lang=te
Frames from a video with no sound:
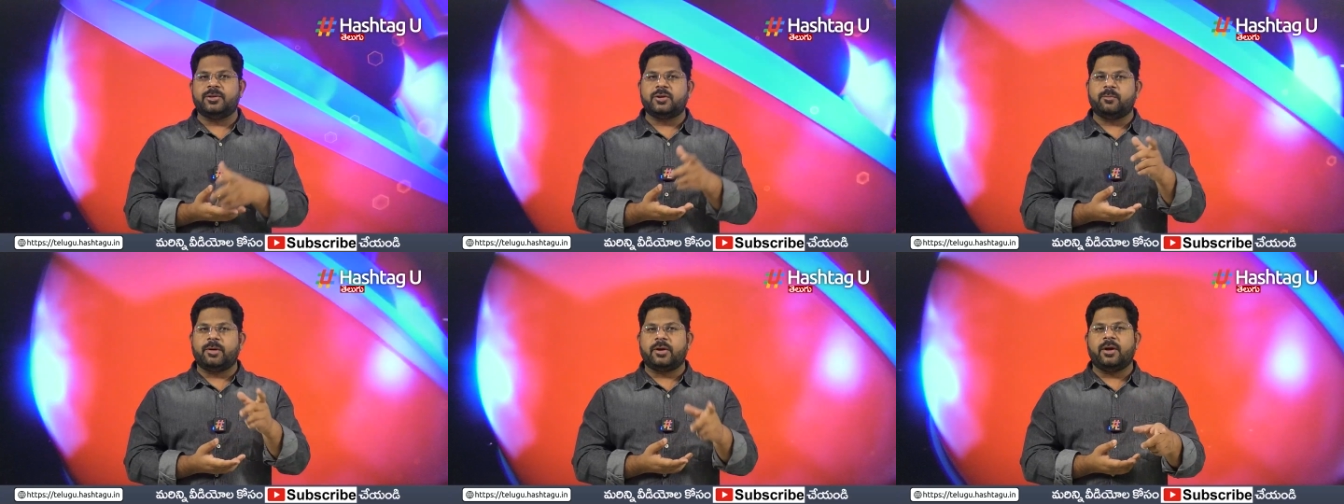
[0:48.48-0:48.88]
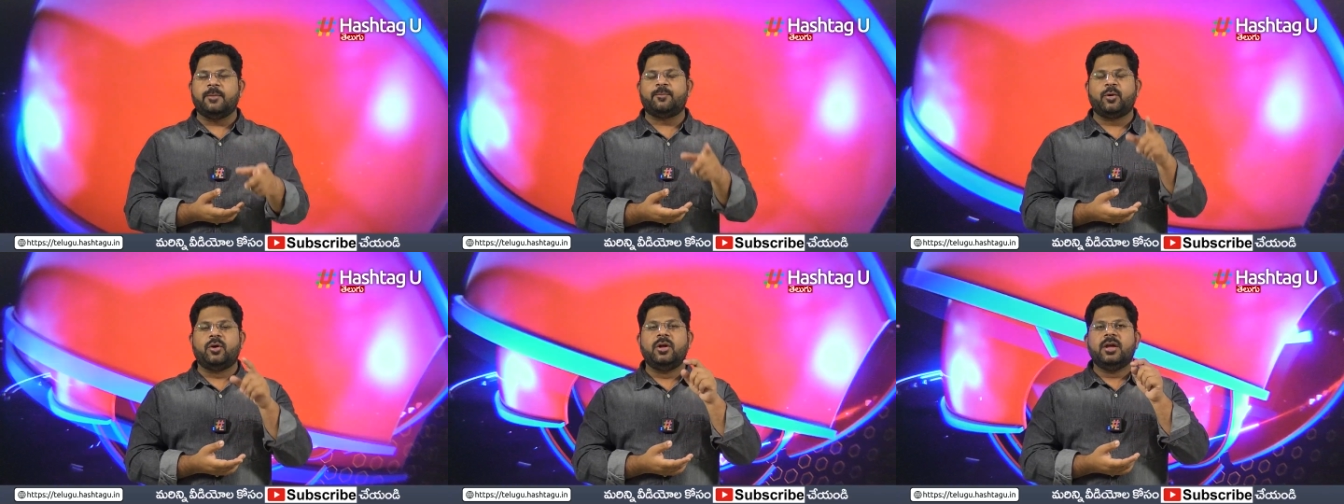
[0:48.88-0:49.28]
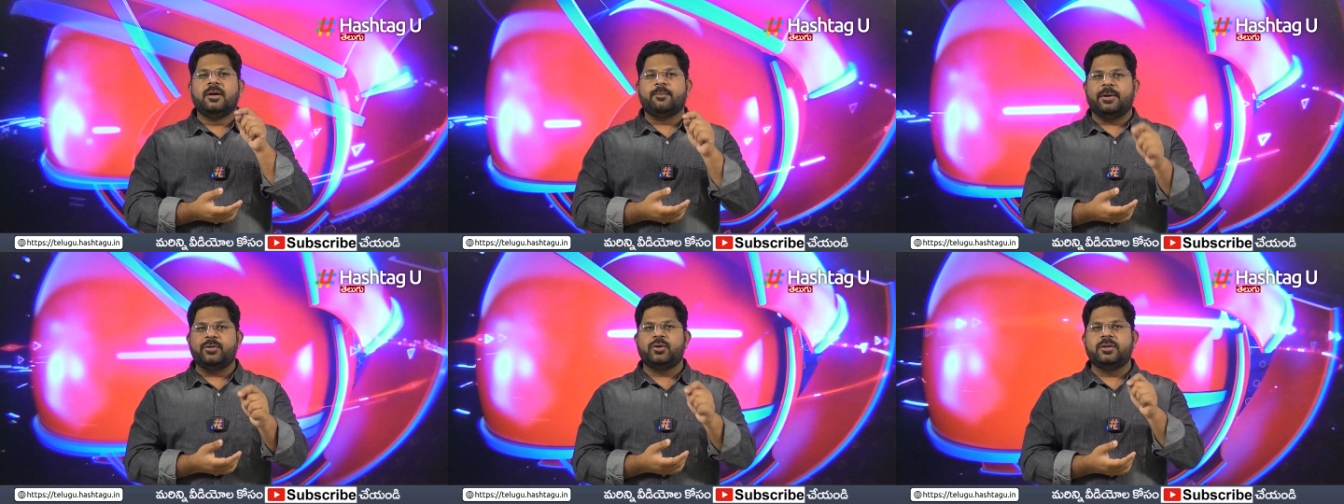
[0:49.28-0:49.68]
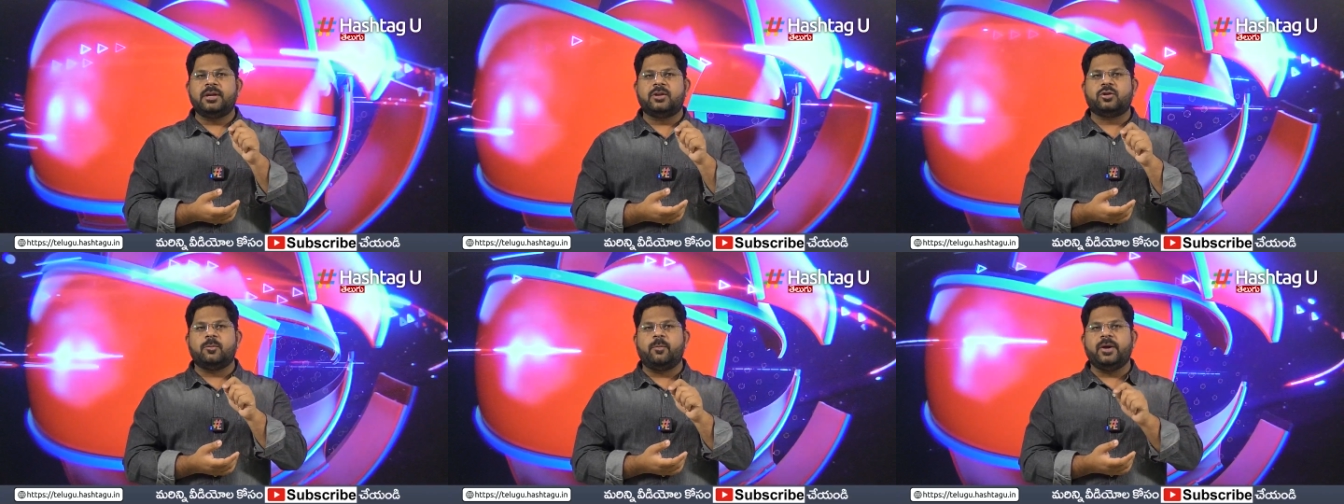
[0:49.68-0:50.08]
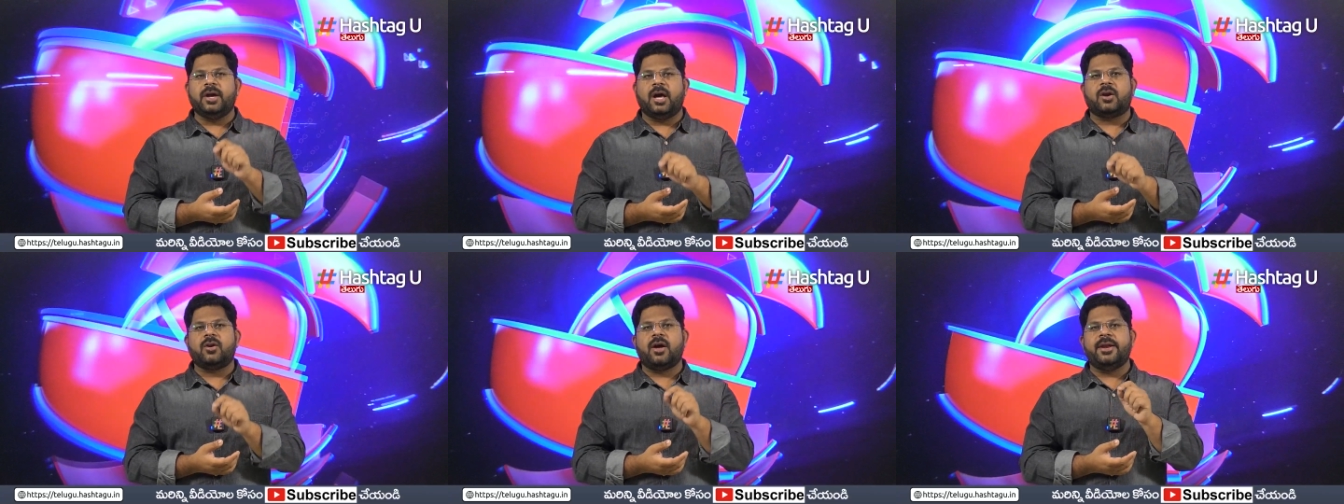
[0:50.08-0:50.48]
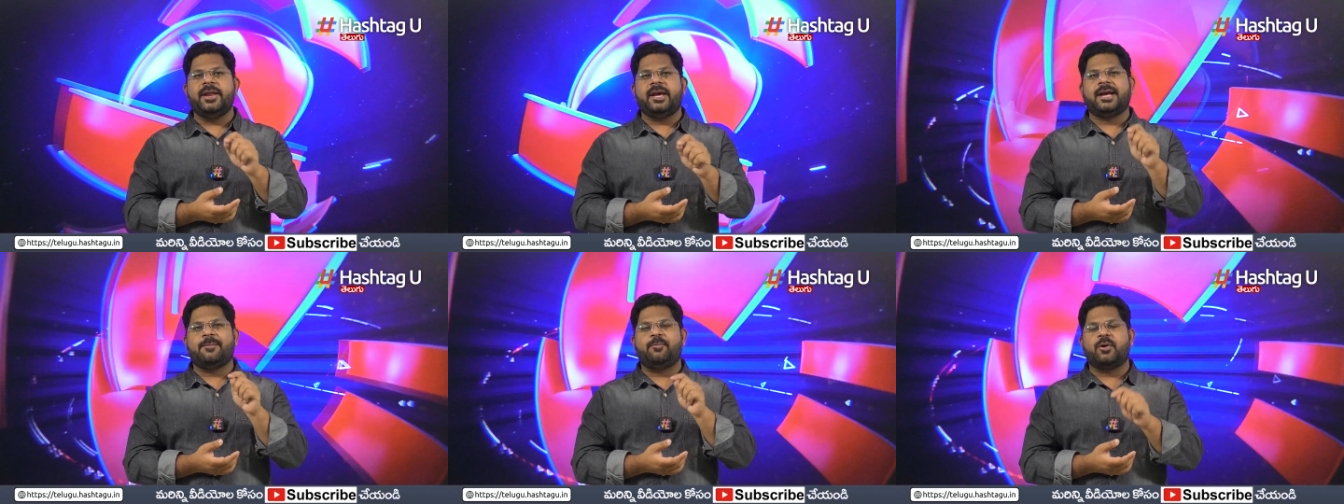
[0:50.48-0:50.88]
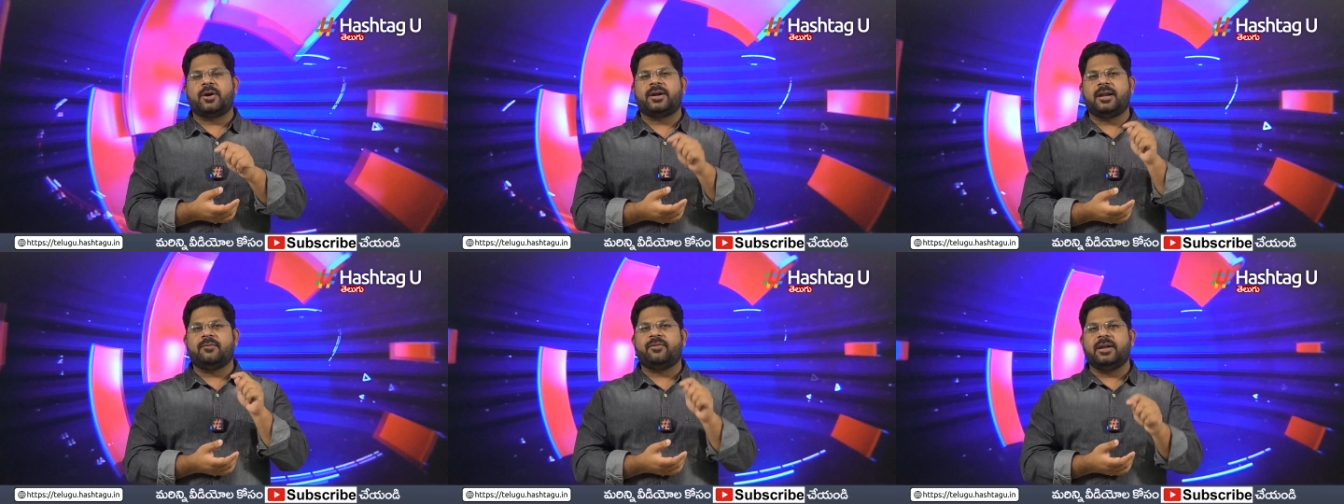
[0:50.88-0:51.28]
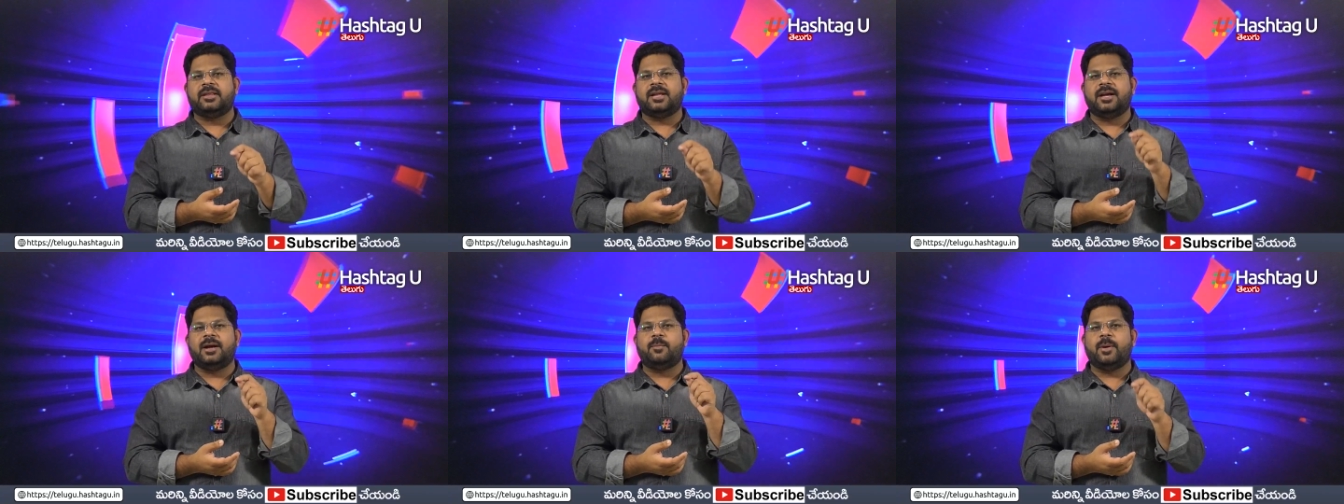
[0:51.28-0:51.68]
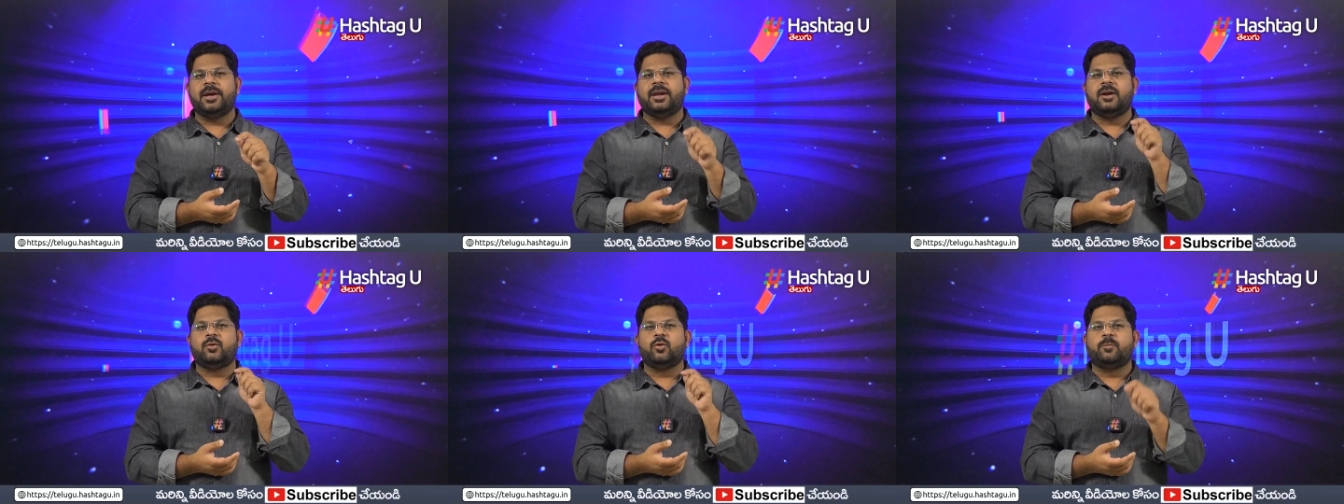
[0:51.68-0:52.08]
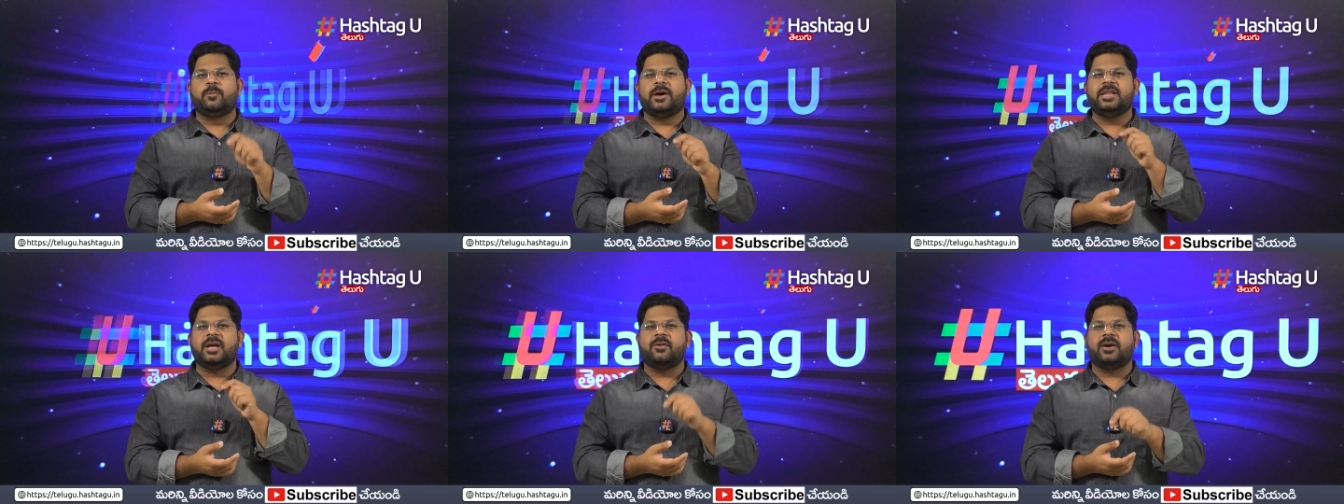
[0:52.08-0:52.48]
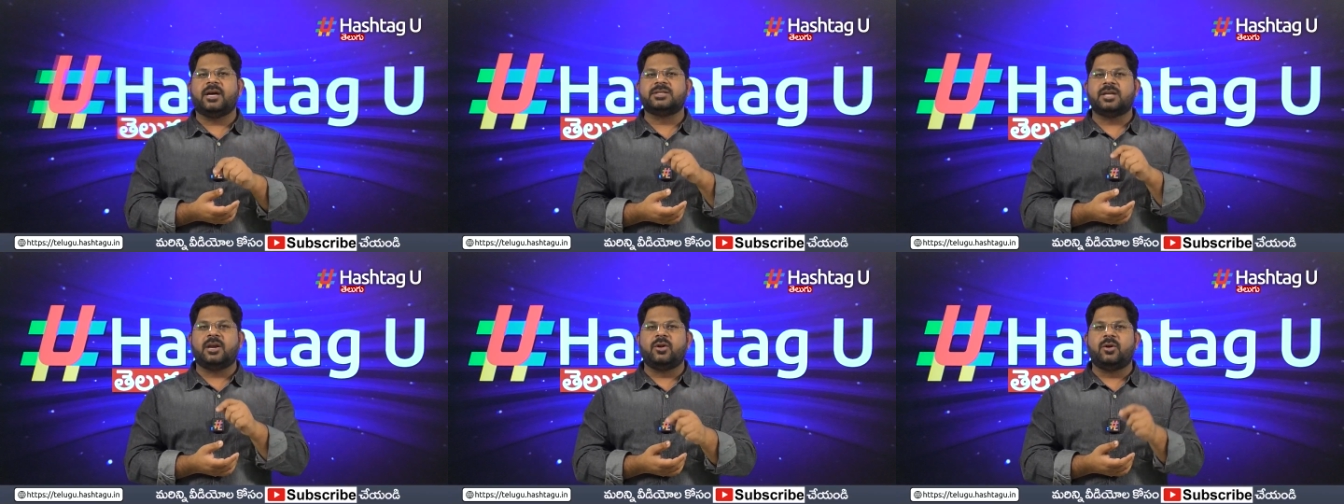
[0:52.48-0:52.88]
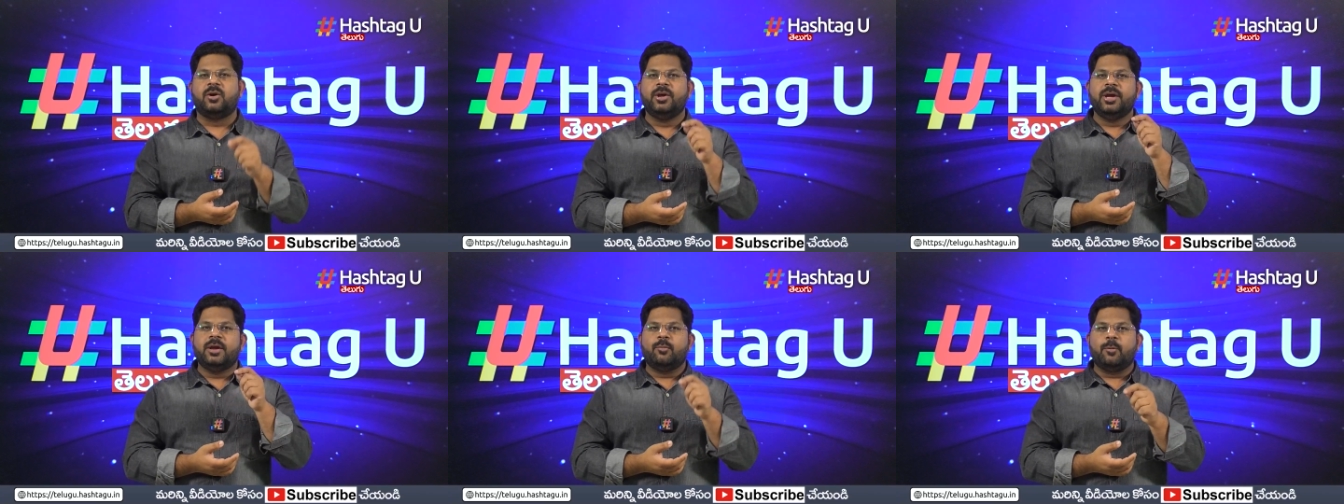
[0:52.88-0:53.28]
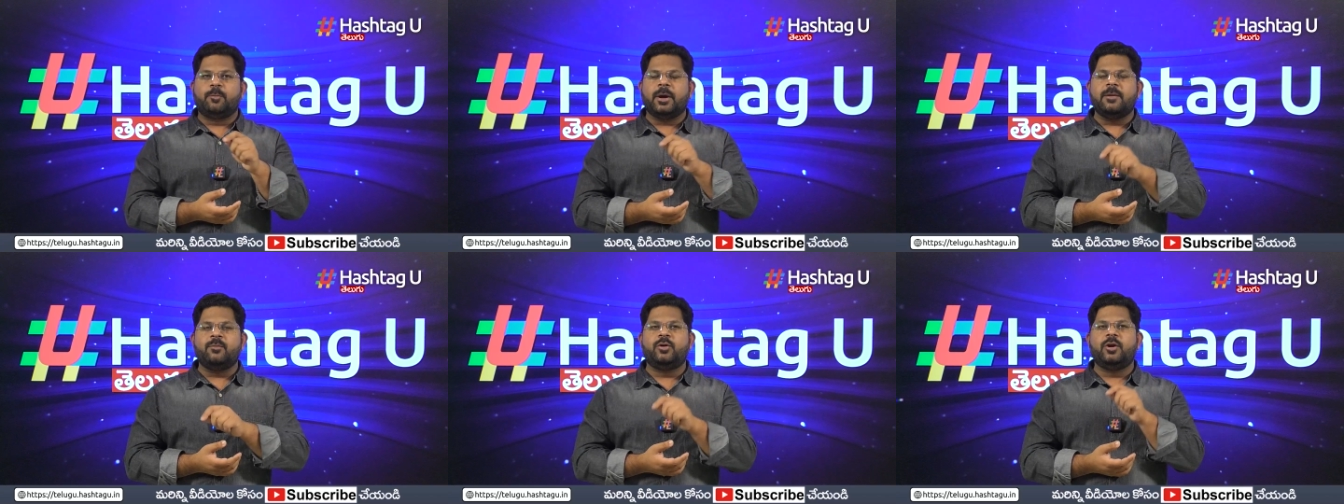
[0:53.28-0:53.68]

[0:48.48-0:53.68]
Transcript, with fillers: మన మరోవైపు పంతొమ్మిది అనేక పోరాటాల ఫలితంగా మహిళలకు ఉపాధి అవకాశాల్లో ముప్పై